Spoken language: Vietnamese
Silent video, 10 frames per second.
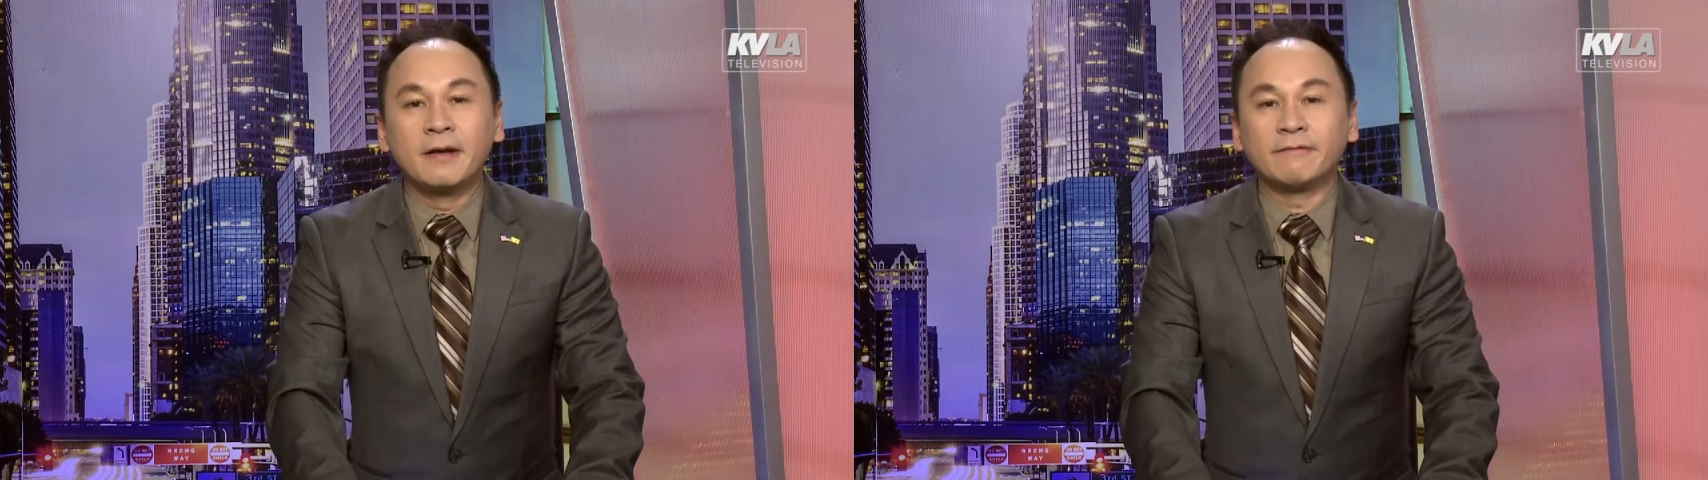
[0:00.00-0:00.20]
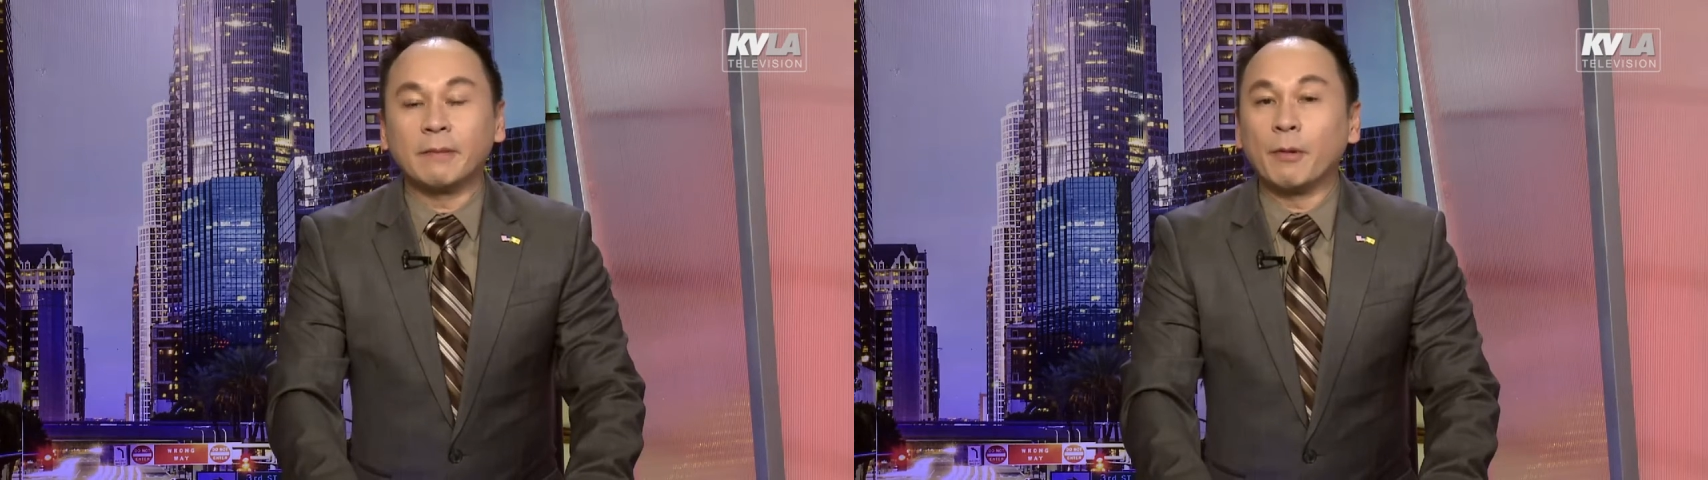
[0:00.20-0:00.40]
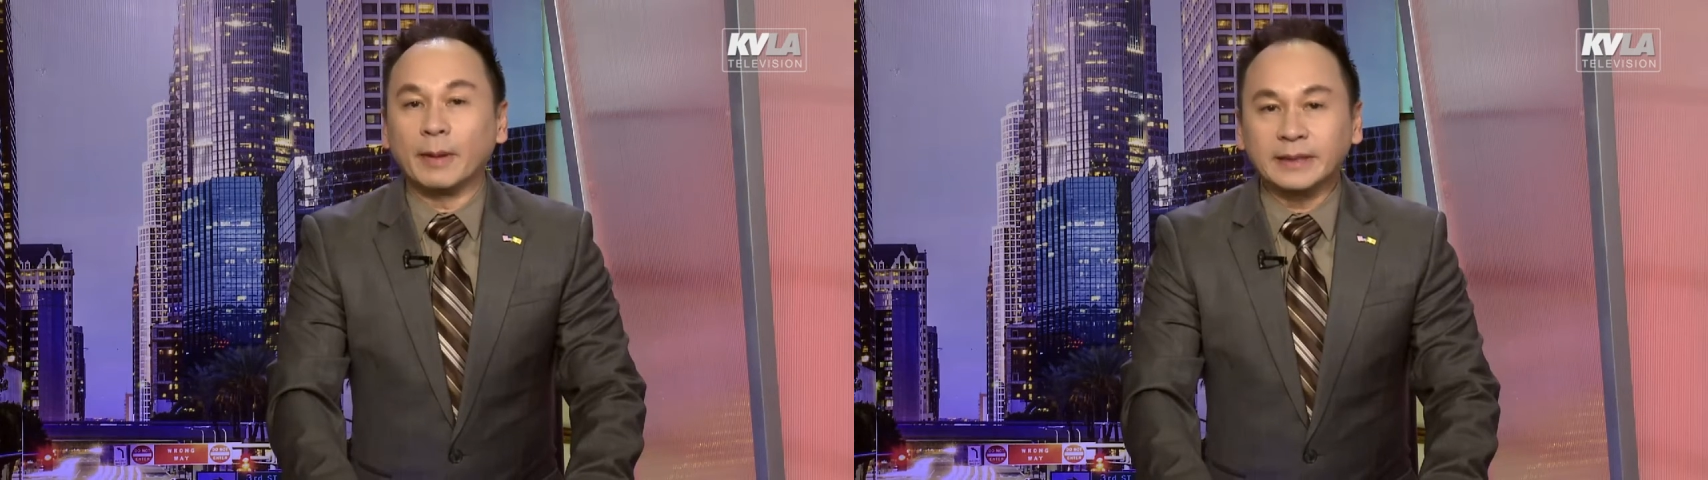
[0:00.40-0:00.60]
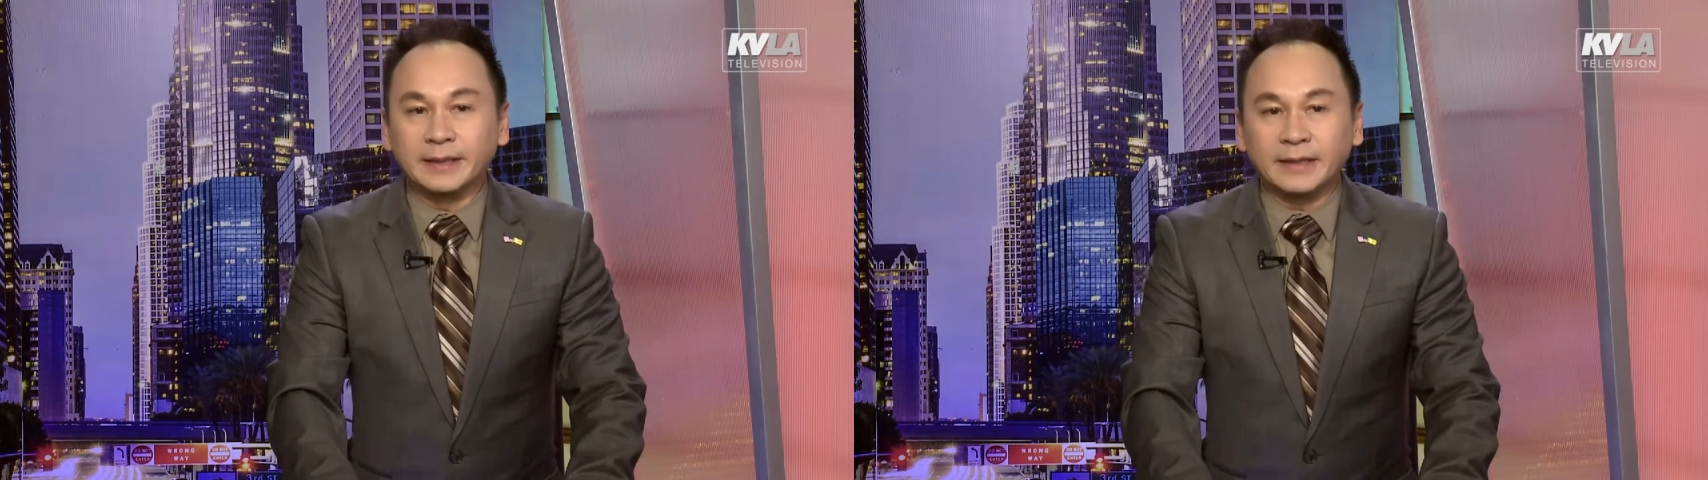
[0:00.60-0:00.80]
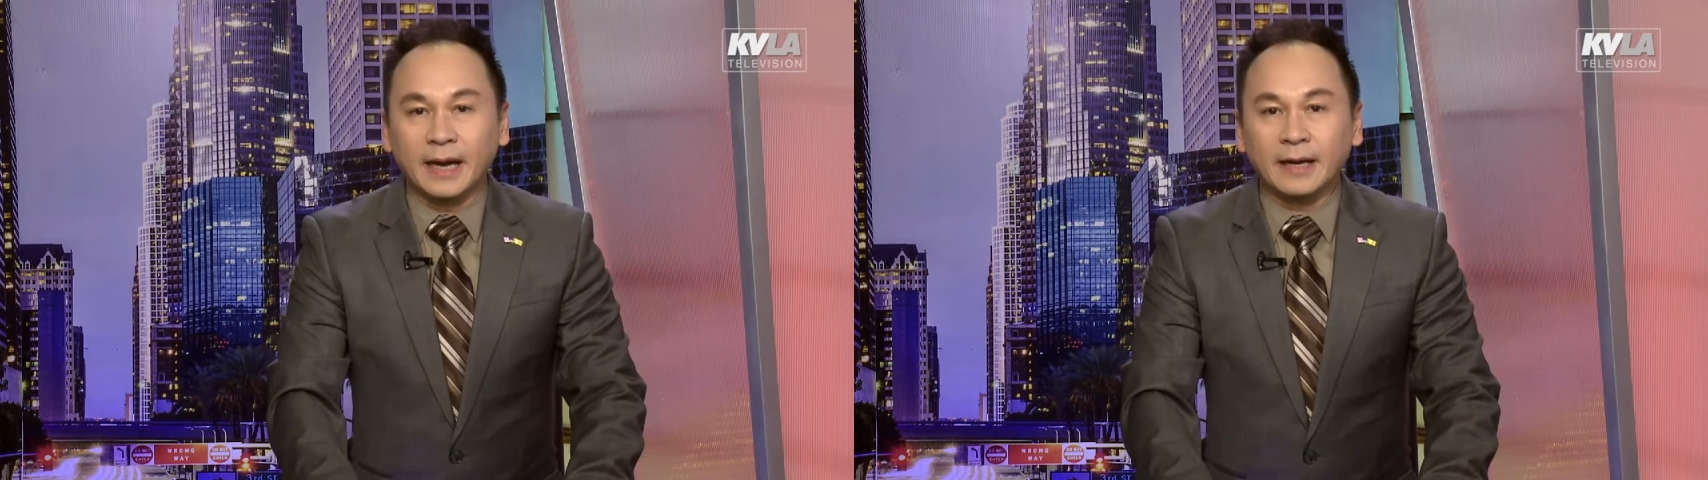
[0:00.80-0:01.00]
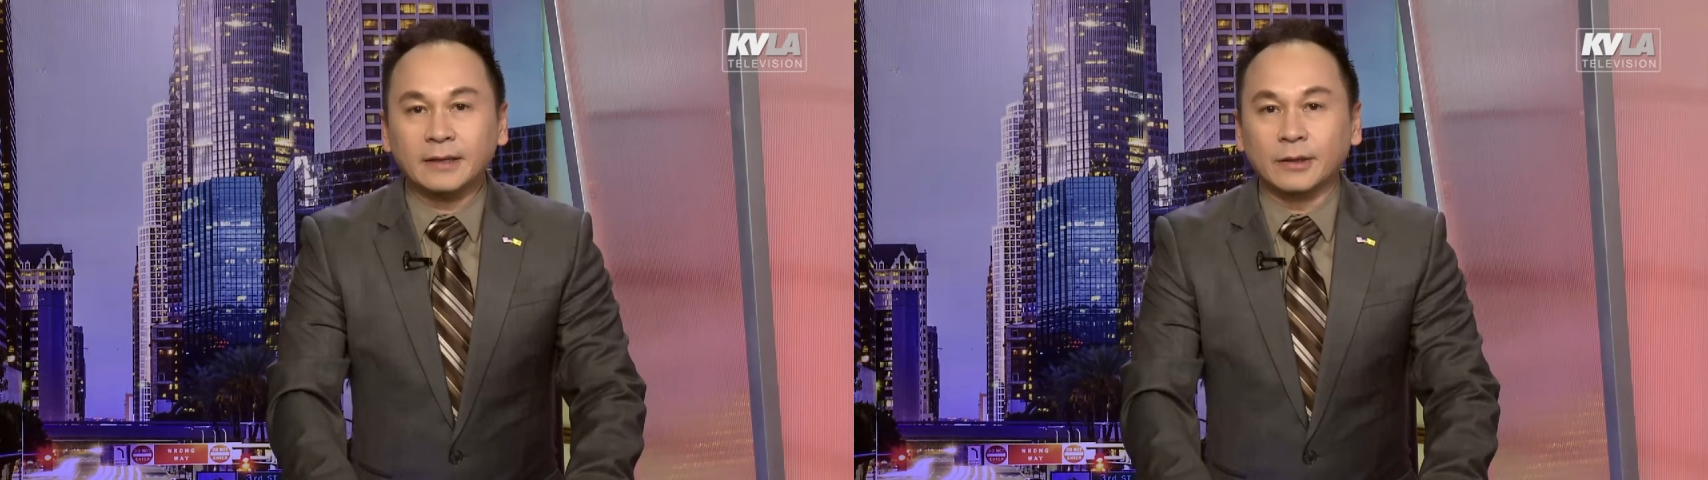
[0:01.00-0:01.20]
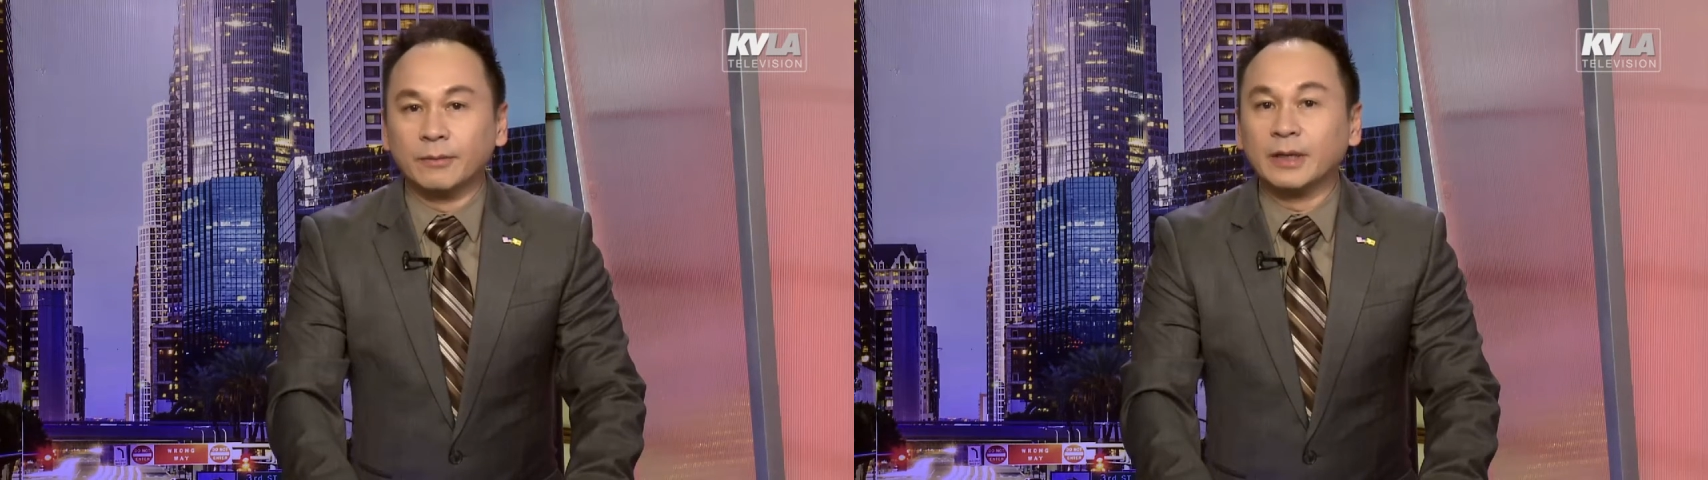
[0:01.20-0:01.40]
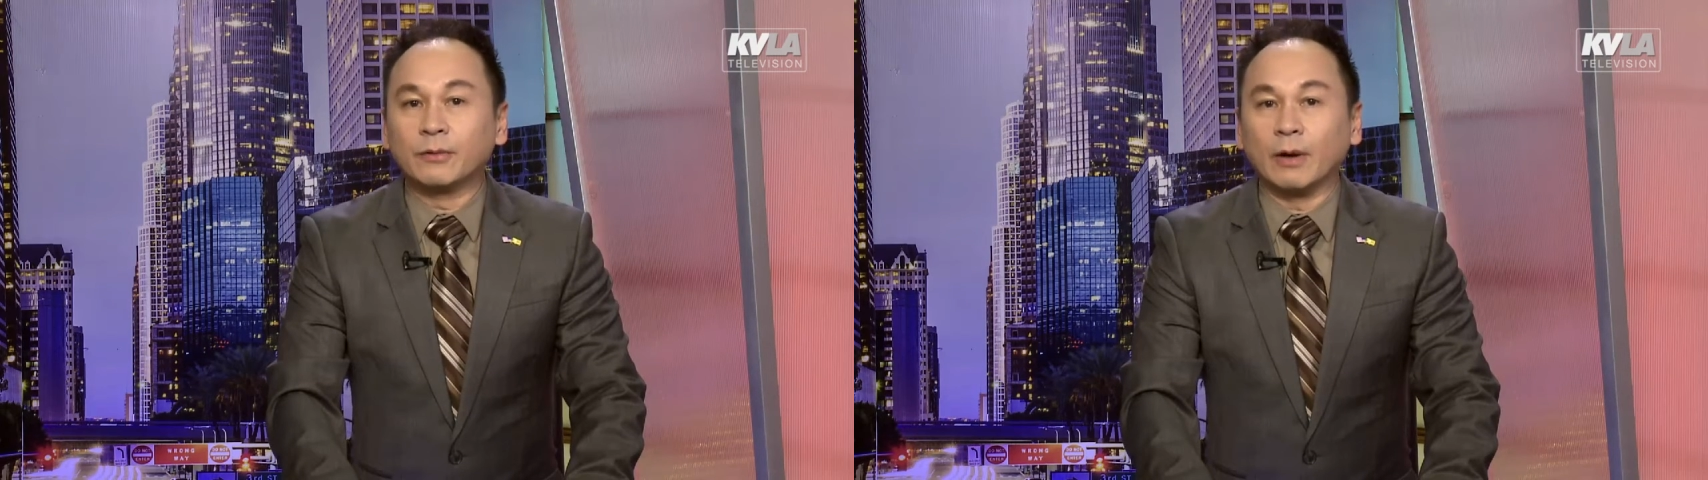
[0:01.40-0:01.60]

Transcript: Và một bản tin khác cũng liên